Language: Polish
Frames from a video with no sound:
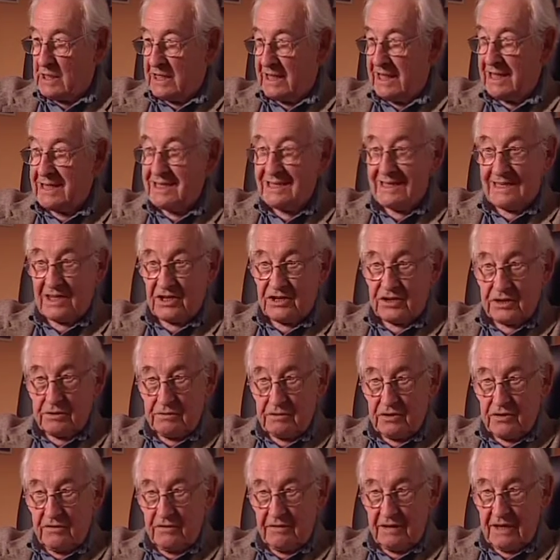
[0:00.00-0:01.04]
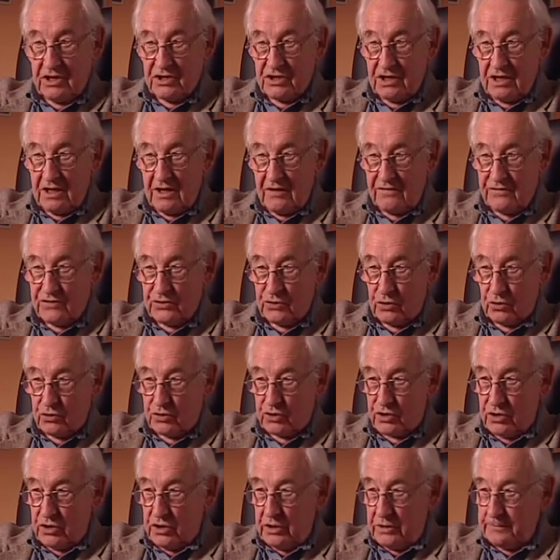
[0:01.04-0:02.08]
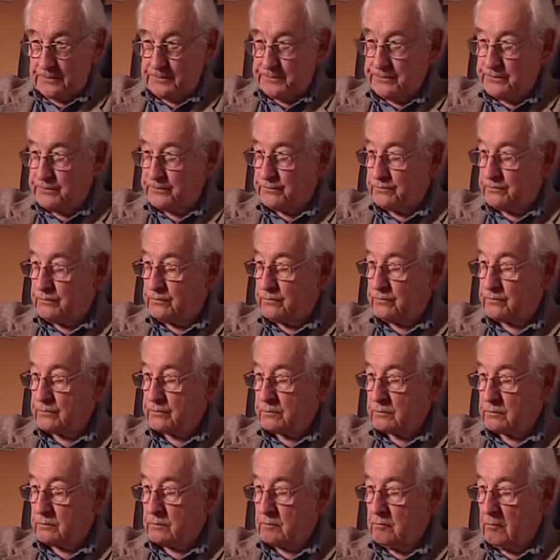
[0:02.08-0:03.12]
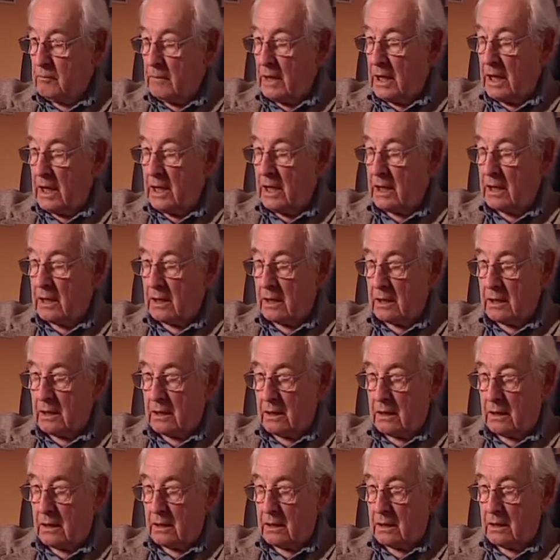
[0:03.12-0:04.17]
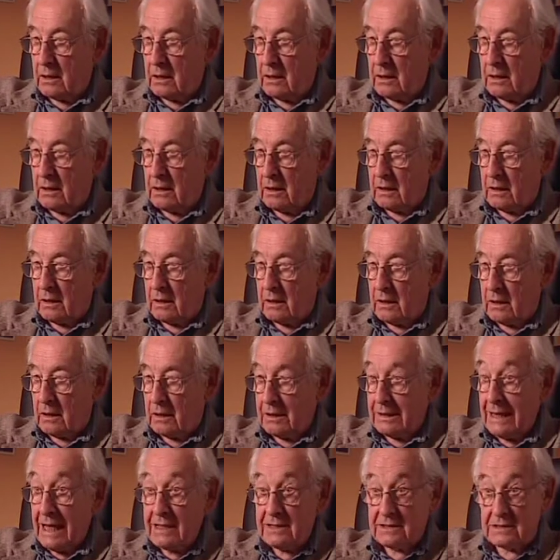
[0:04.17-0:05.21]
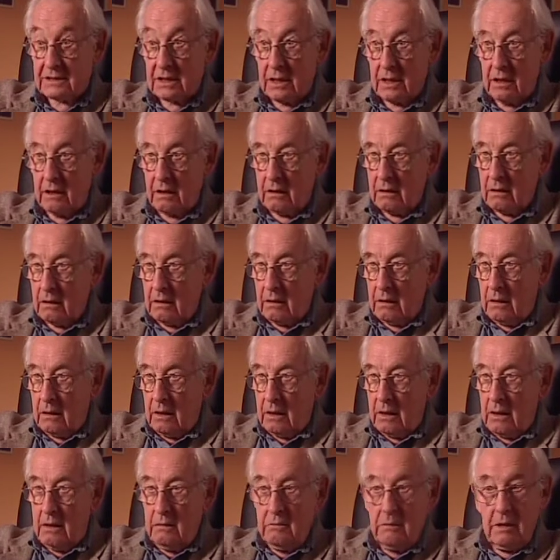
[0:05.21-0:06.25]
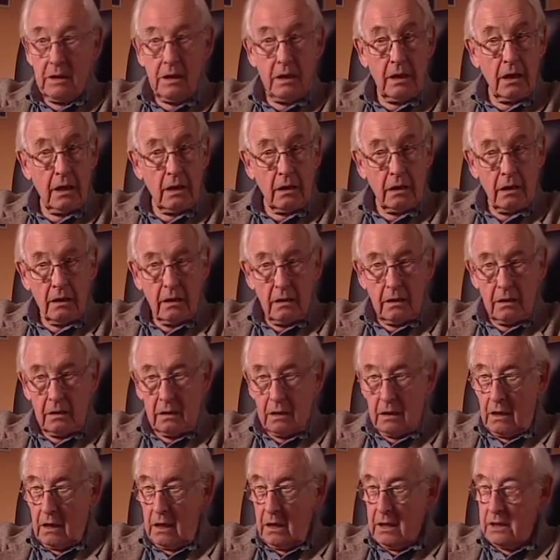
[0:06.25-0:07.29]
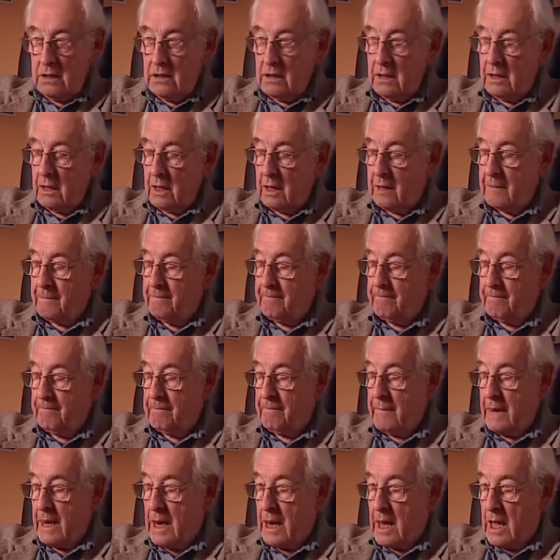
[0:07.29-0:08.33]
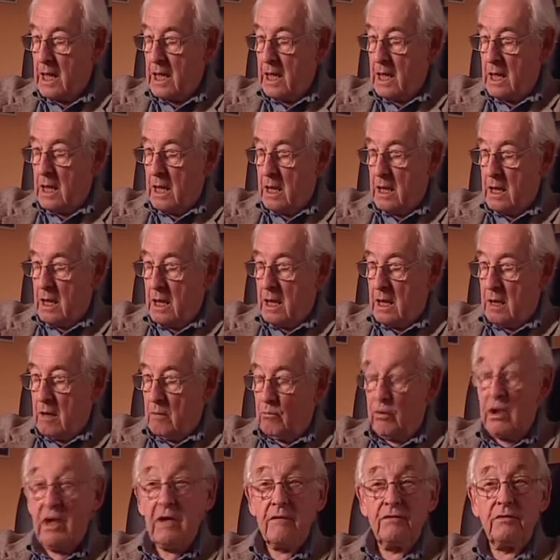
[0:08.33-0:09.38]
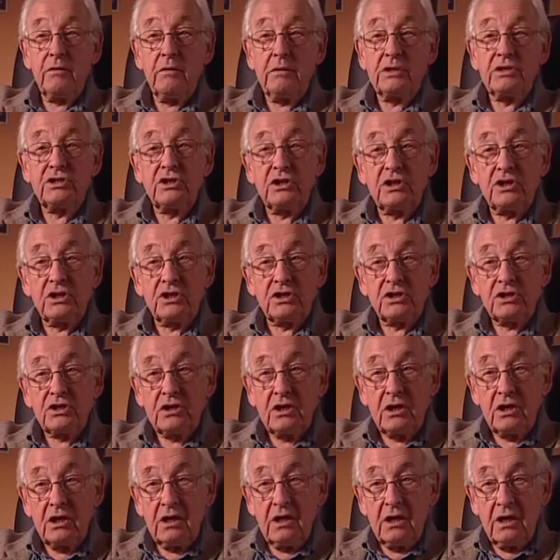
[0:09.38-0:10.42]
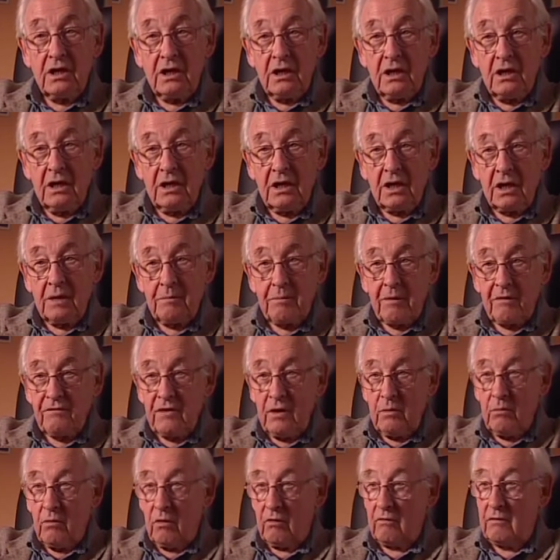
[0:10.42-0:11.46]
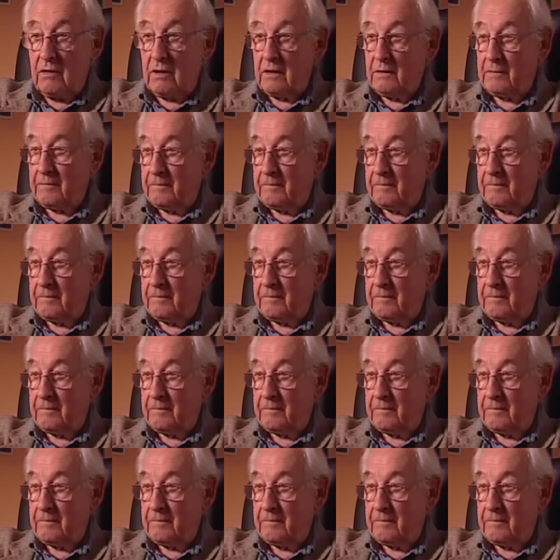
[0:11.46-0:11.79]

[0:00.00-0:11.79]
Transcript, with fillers: kiedy zaczęły się wydarzenia w stoczni e, e, gdańskiej imienia Lenina, pojawiła się też ekipa filmowa.